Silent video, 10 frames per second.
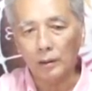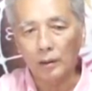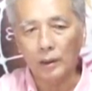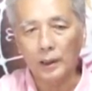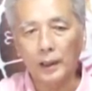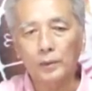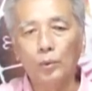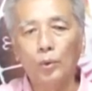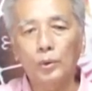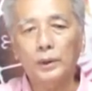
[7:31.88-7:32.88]
ก็เคย
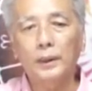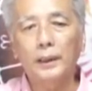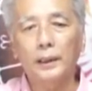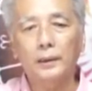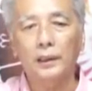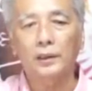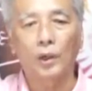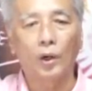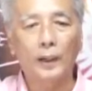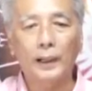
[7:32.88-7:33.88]
ถูกลอตเตอรี่ติด
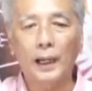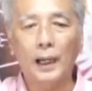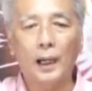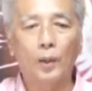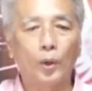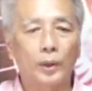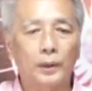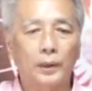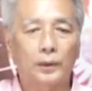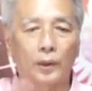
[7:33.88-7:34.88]
ต่อกันห้างวด
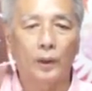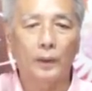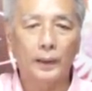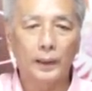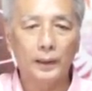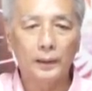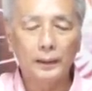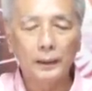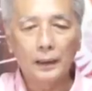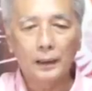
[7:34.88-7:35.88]
ติดต่อเลย
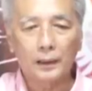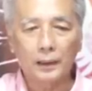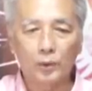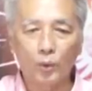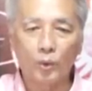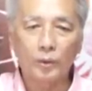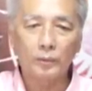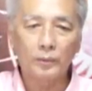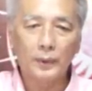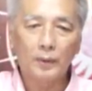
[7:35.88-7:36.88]
คือถูก
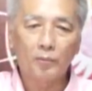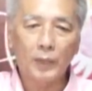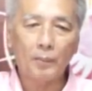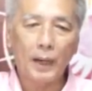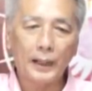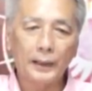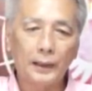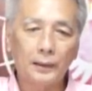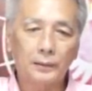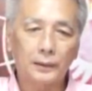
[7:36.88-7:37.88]
มาใบห
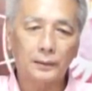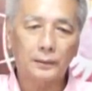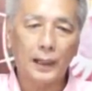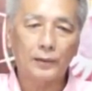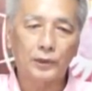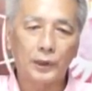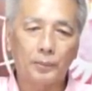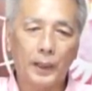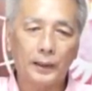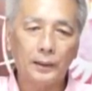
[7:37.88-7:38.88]
นึ่งได้สี่
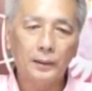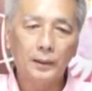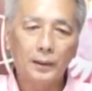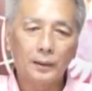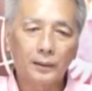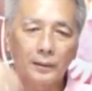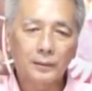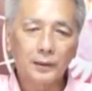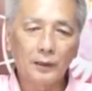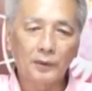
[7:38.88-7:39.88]
พัน
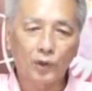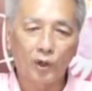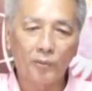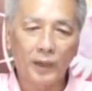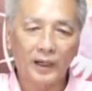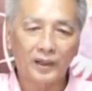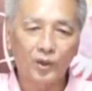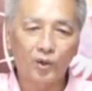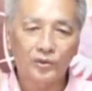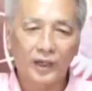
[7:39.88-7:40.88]
ซื้อไปสองพัน
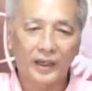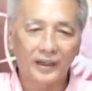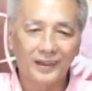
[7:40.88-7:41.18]
ยกใส่